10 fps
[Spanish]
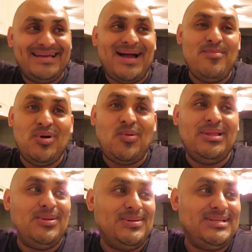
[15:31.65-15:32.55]
Cambio
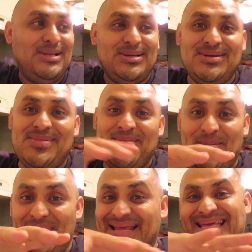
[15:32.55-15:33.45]
cuando si lo hace mi
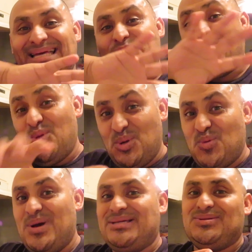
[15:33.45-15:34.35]
mamá le quita todos
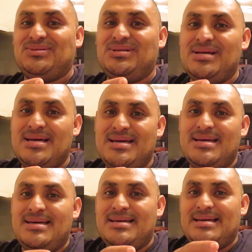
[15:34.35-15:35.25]
los huesos
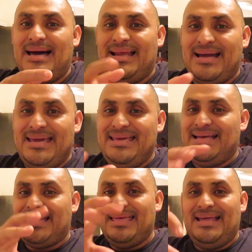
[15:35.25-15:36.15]
a la
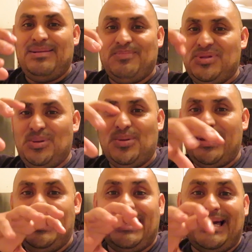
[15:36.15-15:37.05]
gallina, queda, solo
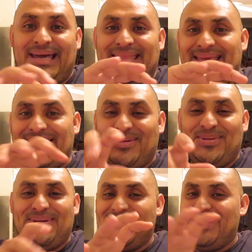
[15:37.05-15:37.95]
queda la carne y
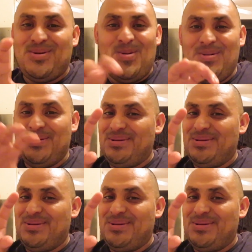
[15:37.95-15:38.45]
todo rico.